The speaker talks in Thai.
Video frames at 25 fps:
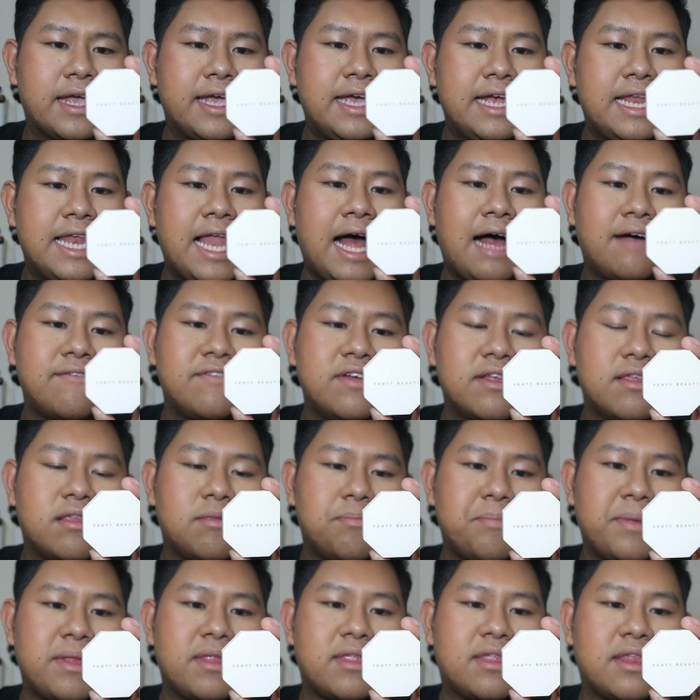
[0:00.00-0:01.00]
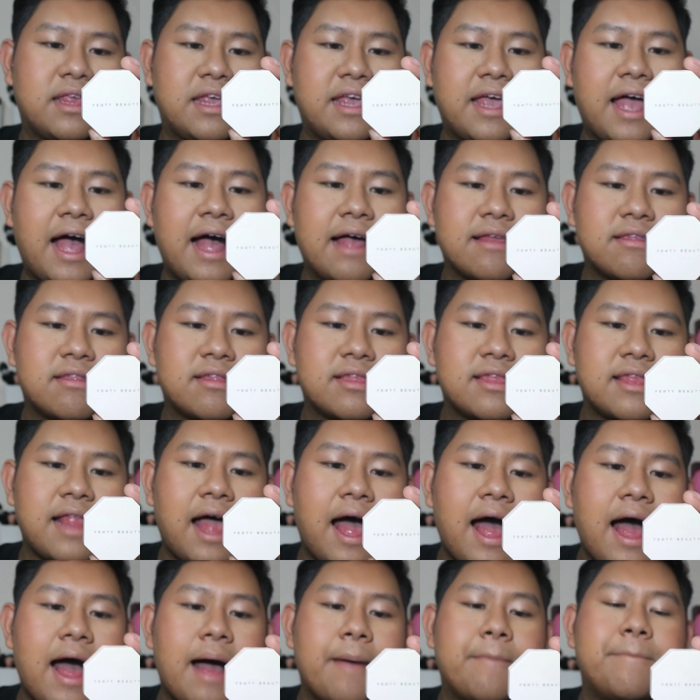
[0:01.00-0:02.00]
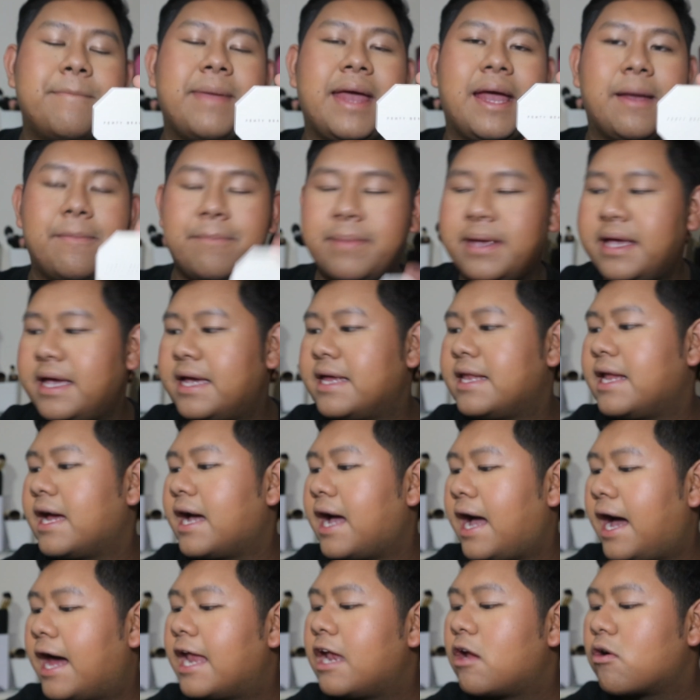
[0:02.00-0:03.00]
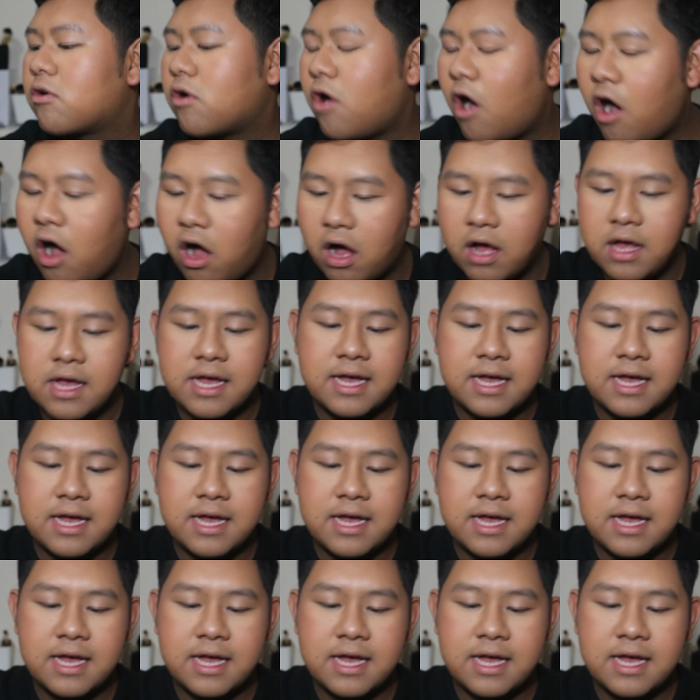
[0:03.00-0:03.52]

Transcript: คิลาเวสเป็นสีฮัสต้าเบบี้นะคะ แล้วก็